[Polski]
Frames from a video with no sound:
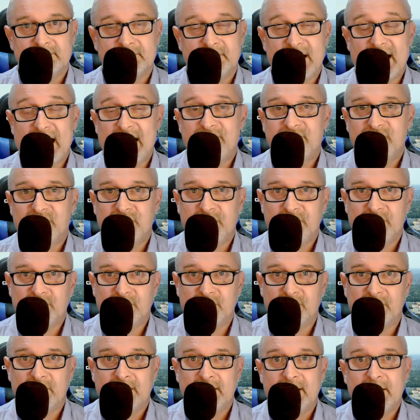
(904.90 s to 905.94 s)
a w
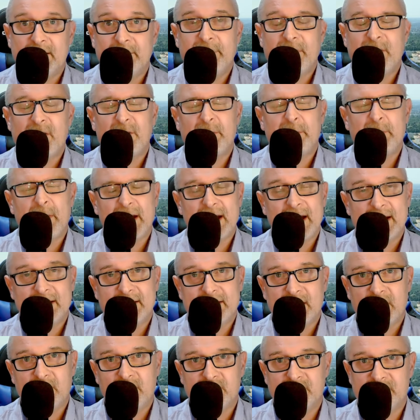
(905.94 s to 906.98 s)
życiu
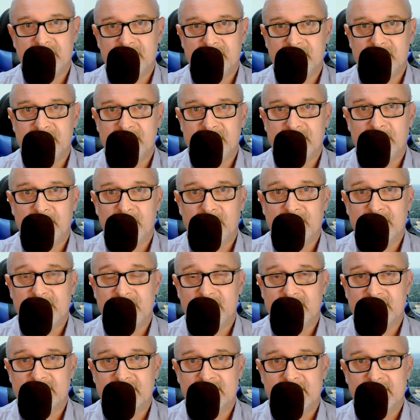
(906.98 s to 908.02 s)
propaganda oczywiście, moi
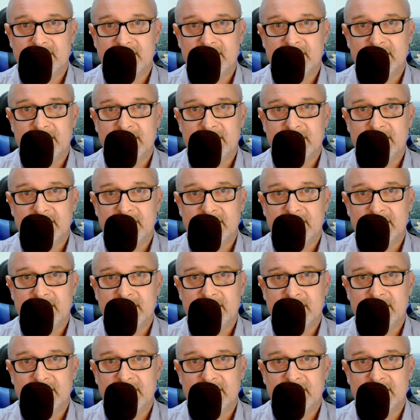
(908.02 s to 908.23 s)
drodzy